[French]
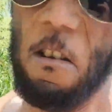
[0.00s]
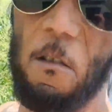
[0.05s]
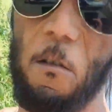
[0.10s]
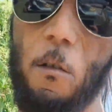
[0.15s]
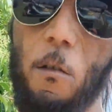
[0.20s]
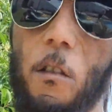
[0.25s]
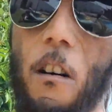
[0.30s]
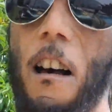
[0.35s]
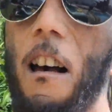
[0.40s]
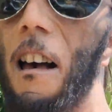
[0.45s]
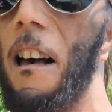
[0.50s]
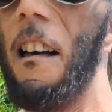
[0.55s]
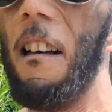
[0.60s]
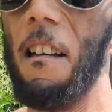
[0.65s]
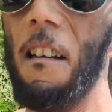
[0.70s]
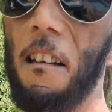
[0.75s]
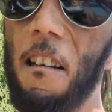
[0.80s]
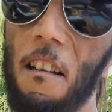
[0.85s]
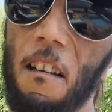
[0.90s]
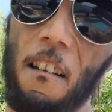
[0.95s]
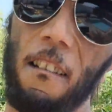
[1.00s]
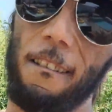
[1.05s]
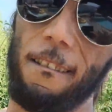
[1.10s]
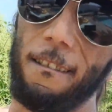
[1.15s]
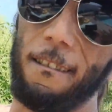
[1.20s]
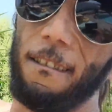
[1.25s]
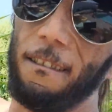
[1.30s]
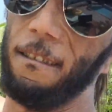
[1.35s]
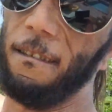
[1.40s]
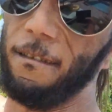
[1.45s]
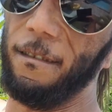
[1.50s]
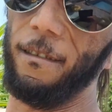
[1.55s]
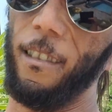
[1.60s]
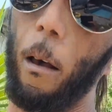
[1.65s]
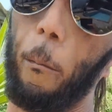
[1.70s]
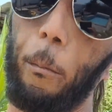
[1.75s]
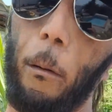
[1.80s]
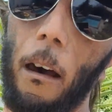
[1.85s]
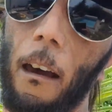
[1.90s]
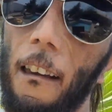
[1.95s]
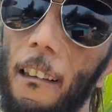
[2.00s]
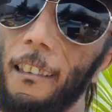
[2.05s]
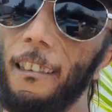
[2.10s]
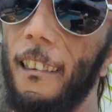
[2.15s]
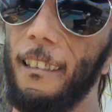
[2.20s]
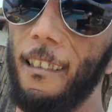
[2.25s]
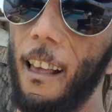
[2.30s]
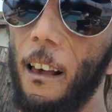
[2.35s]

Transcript: Tu vois, t'as pas réussi